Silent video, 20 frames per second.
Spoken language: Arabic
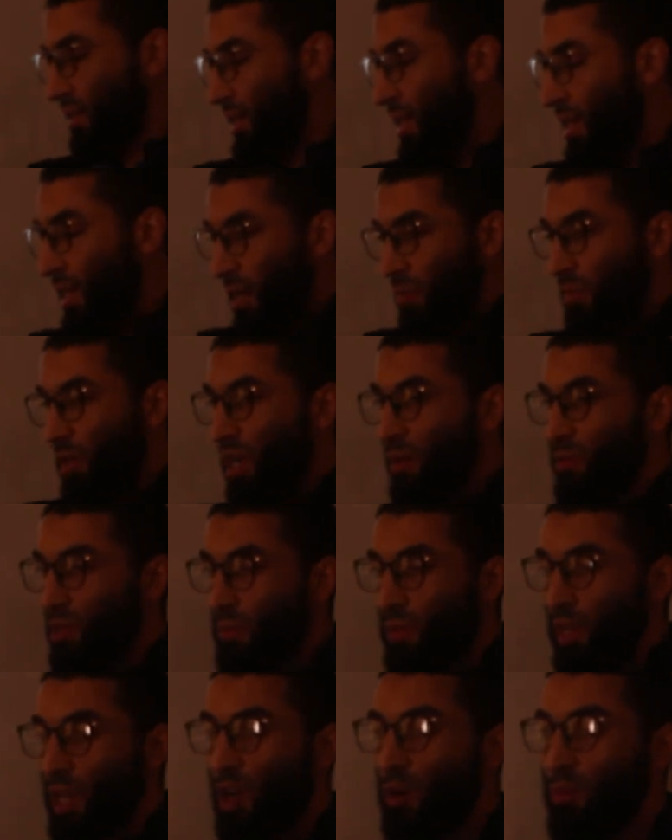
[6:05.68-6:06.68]
تنقل
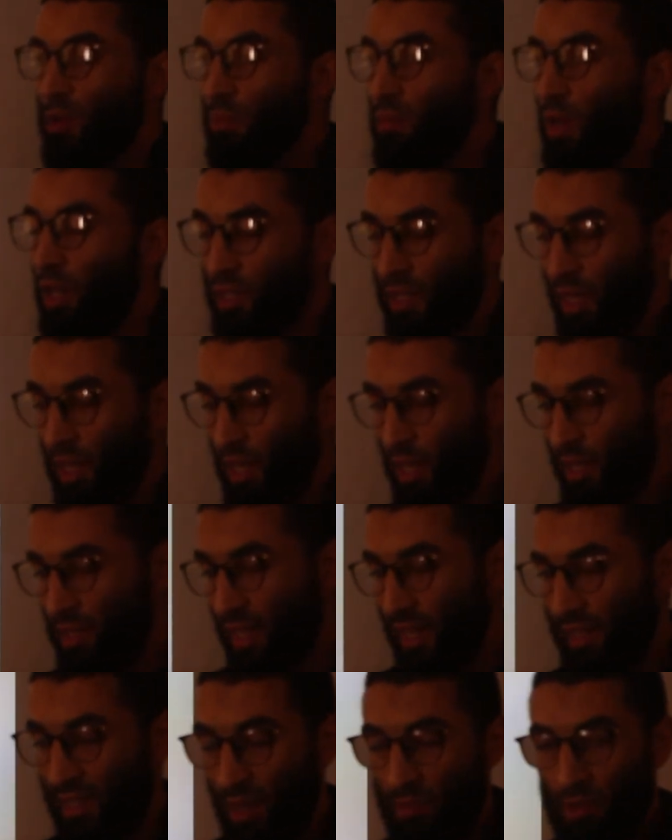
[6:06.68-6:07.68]
برامج بينها وبين بعض تنقل
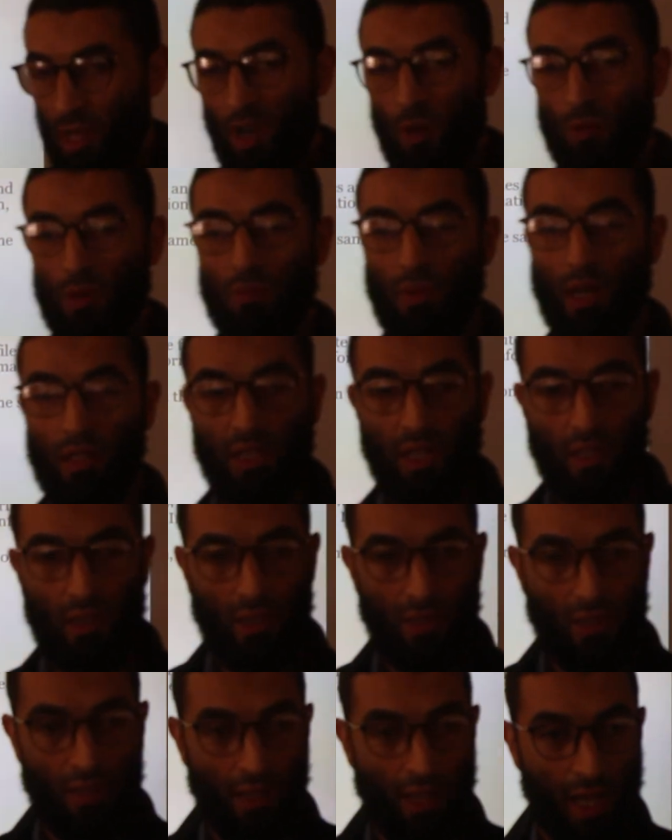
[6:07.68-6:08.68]
داتا بينها وبين بعضها
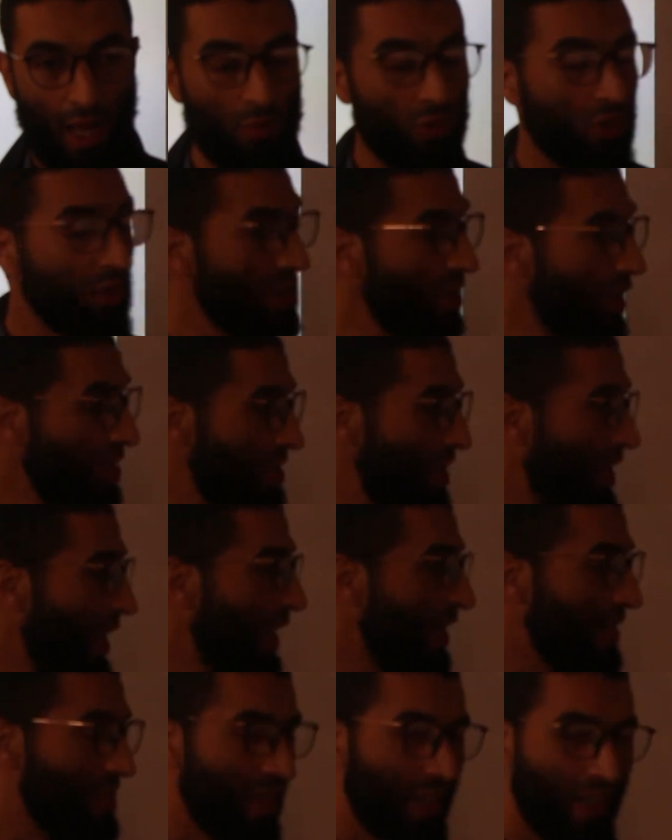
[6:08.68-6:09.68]
هل ممكن تحصل
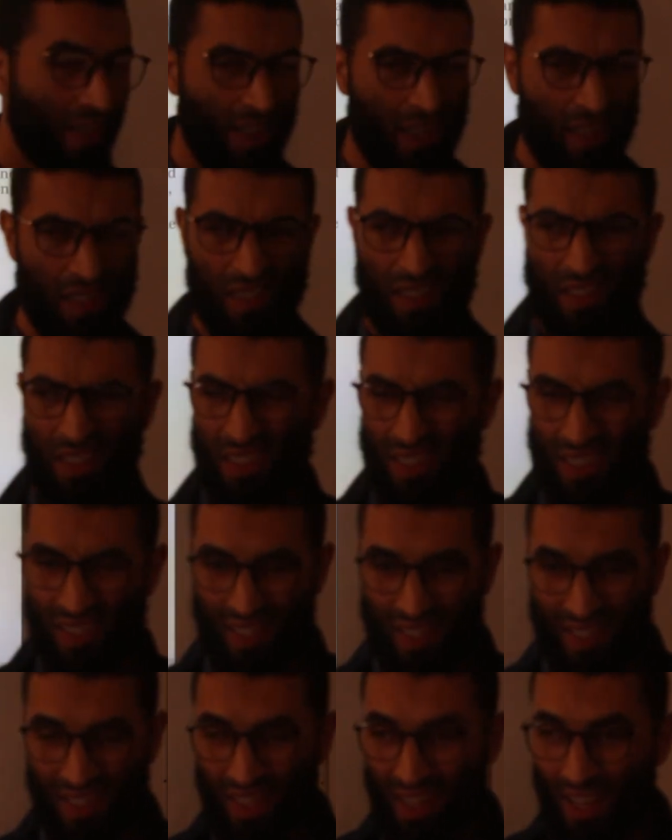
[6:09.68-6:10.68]
حاجه زي كده
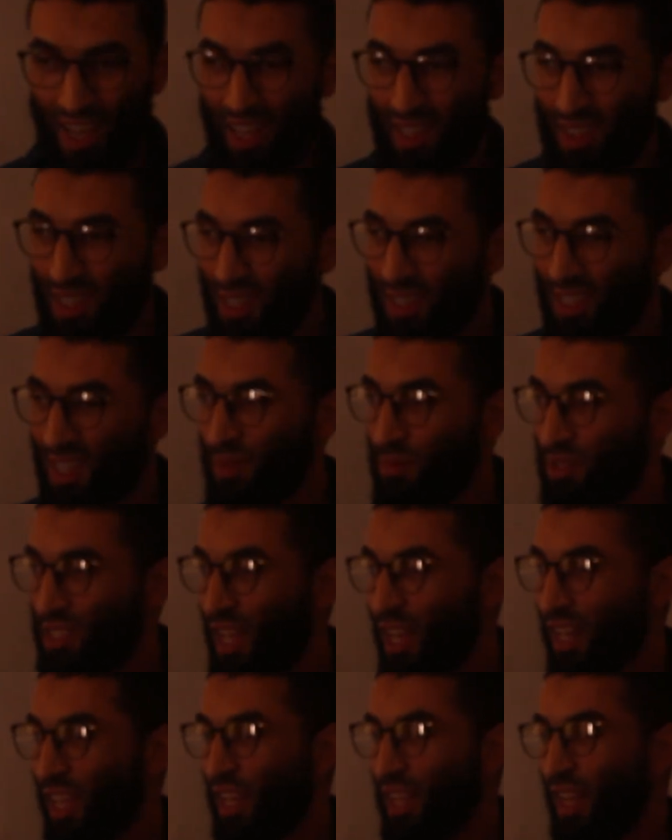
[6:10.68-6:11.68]
حد يديني
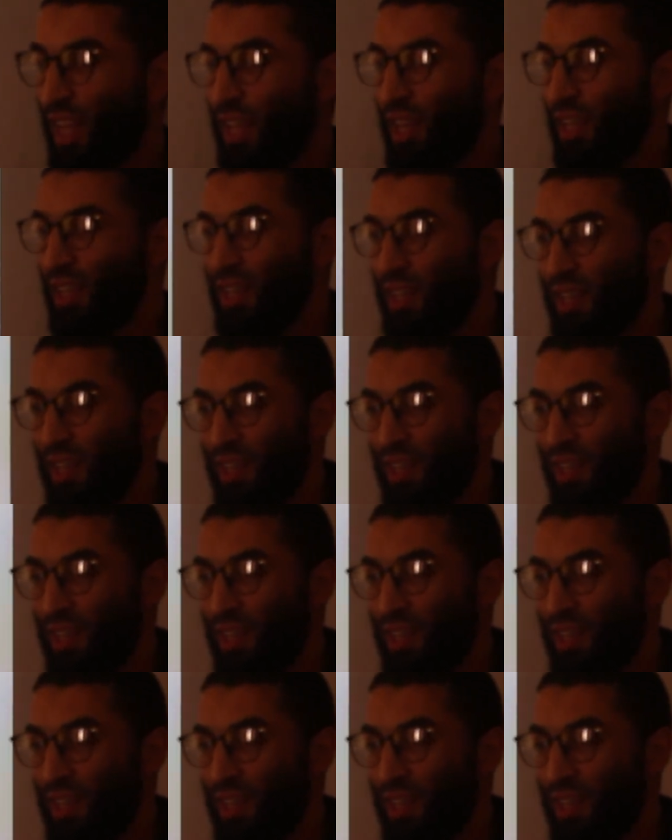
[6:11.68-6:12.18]
مثال كده